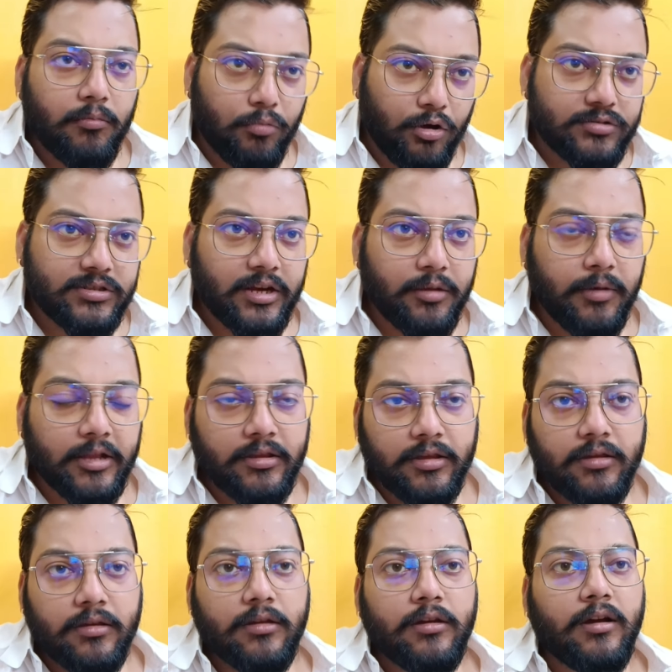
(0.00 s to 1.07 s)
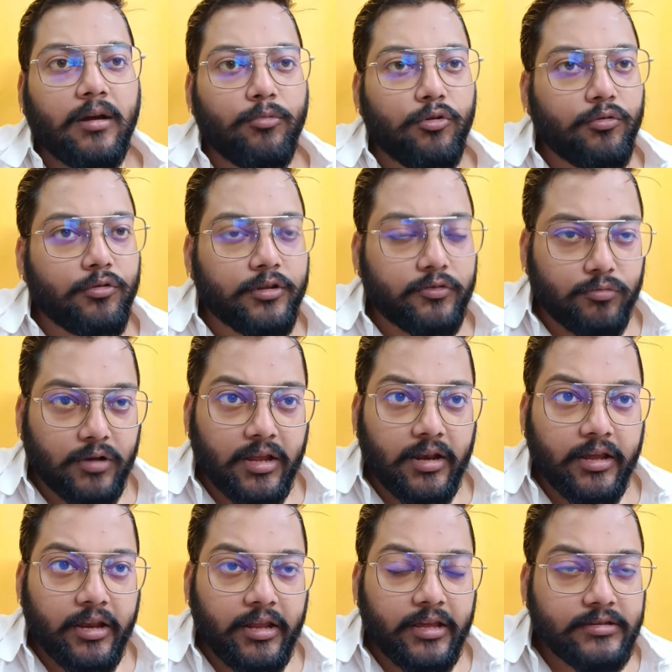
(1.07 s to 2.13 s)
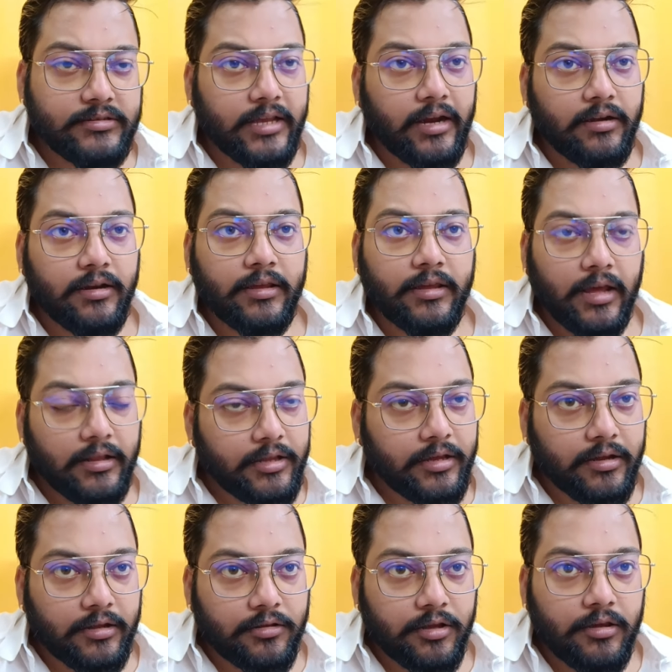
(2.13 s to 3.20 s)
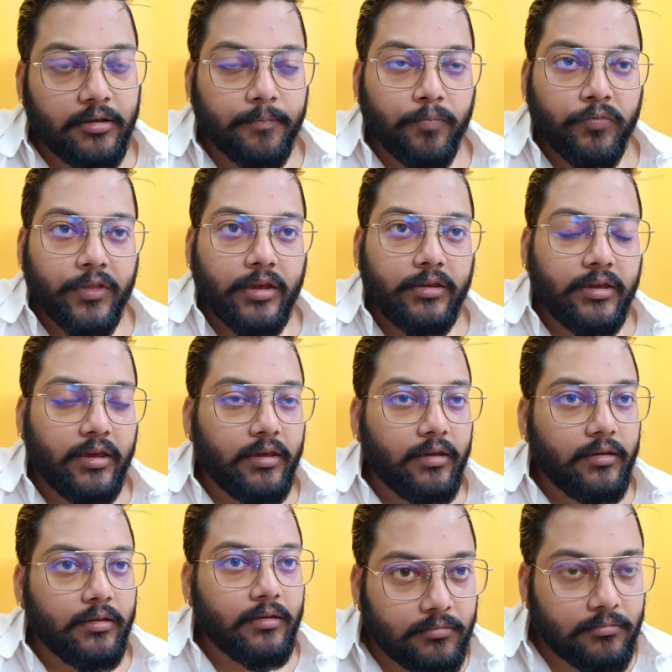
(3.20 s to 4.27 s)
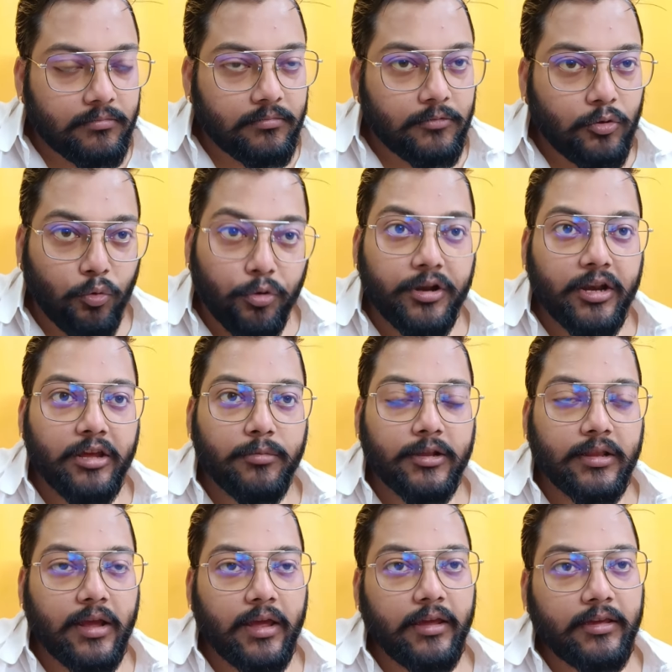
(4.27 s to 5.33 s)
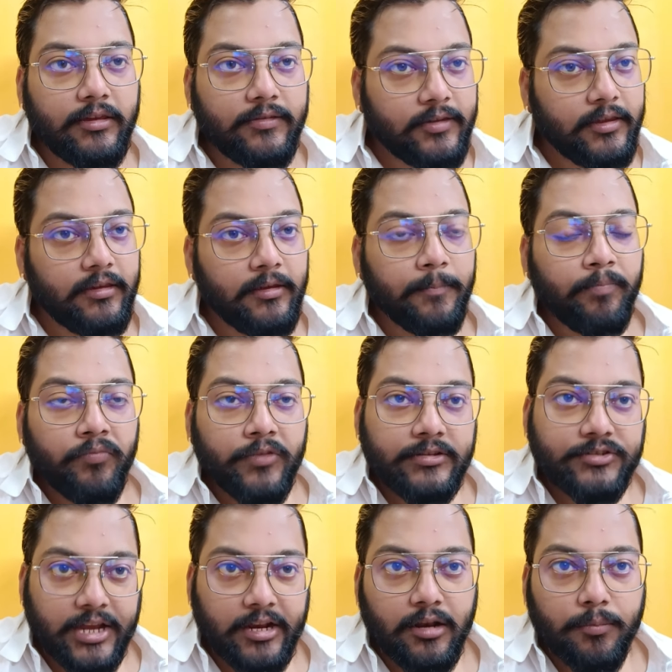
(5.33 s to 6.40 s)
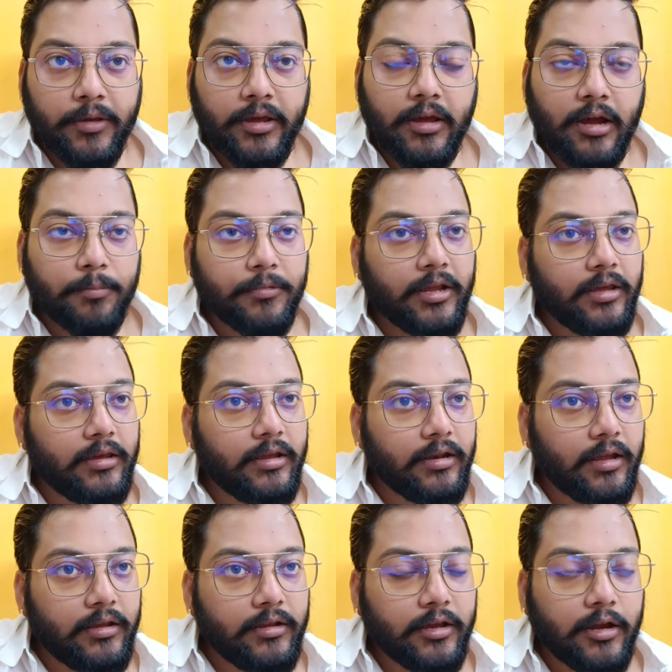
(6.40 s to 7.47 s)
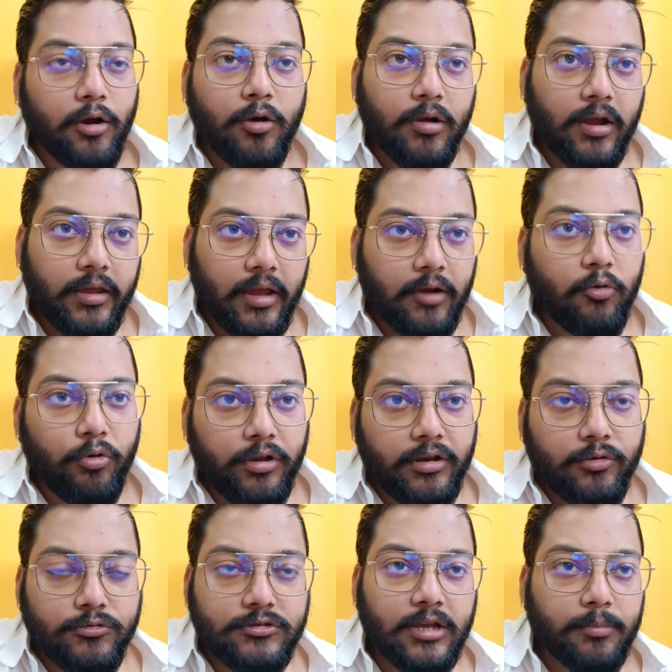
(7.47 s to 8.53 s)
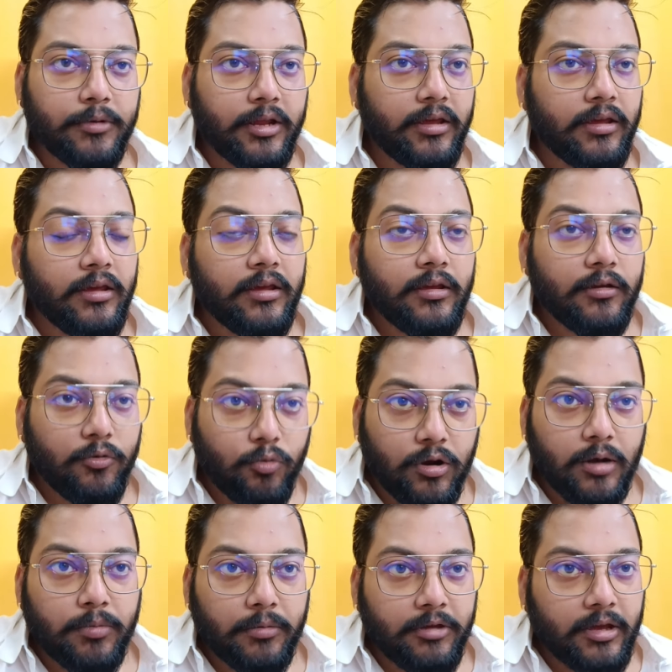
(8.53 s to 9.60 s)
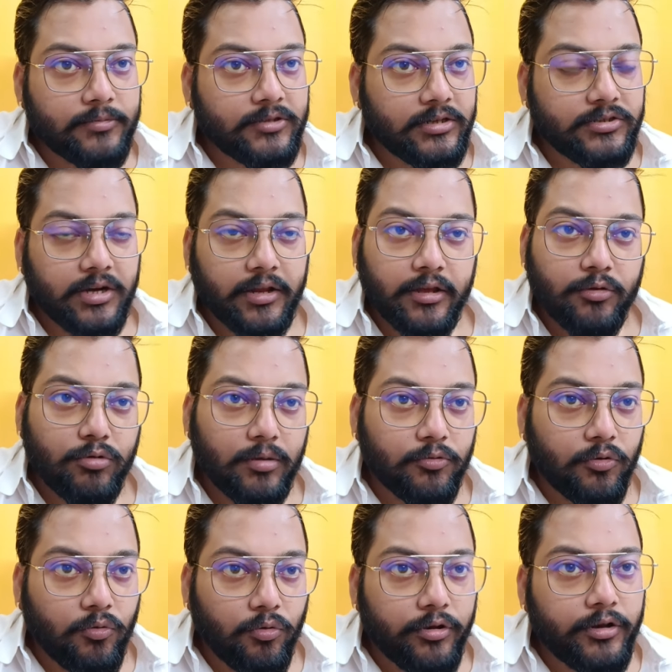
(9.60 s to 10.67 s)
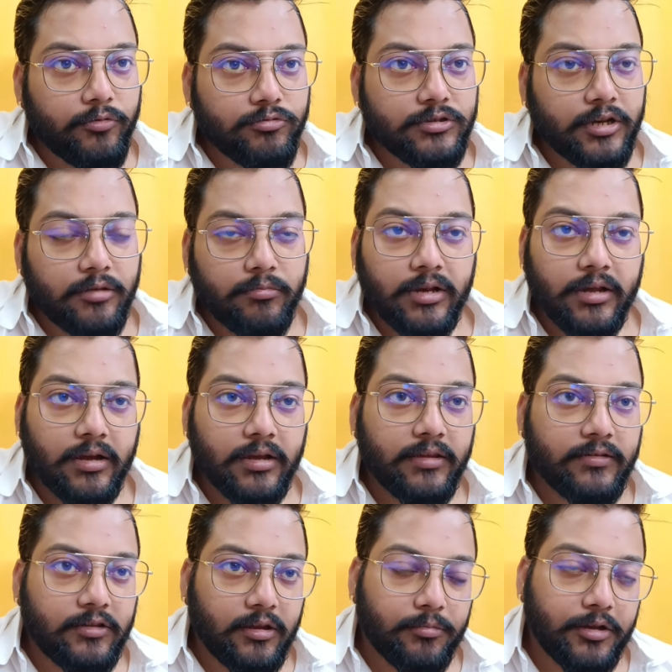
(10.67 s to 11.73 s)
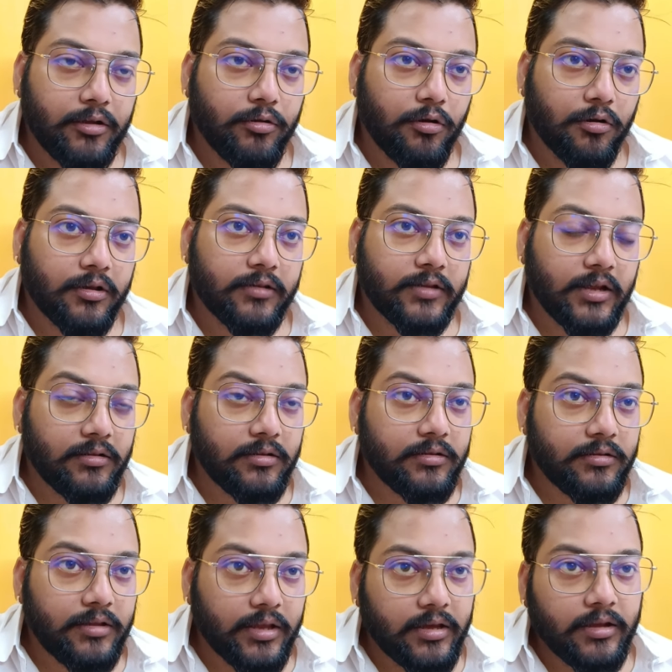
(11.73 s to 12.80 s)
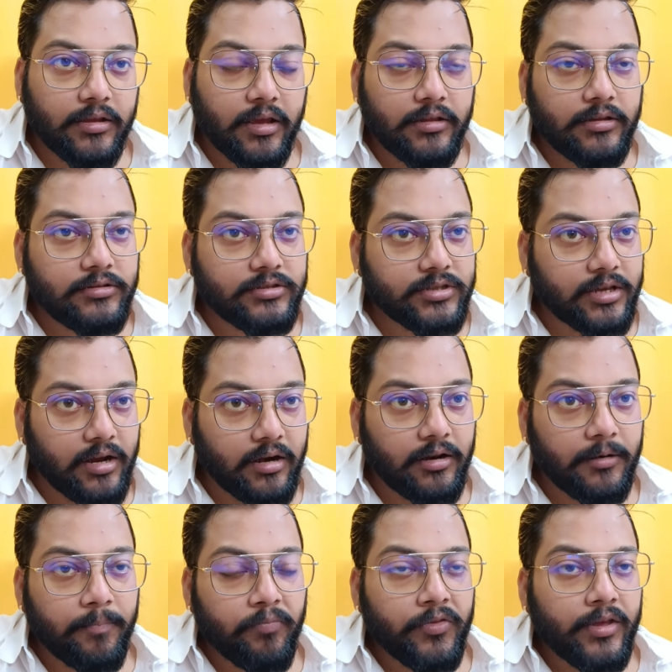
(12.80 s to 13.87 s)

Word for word: बहुत सारी बातें हम लोगों ने सुना है लेकिन एग्जैक्ट क्या दिक्कत थी ये कोई नहीं बताया किसी चैनल पे आपने ये नहीं देखा होगा या कोई न्यूज़ आपने गूगल पे भी आप सर्च करेंगे तो आपको कोई न्यूज़ नहीं मिलेगा कि सी एम टी ब्लॉक के साथ दिक्कत क्या थी जिसके कारण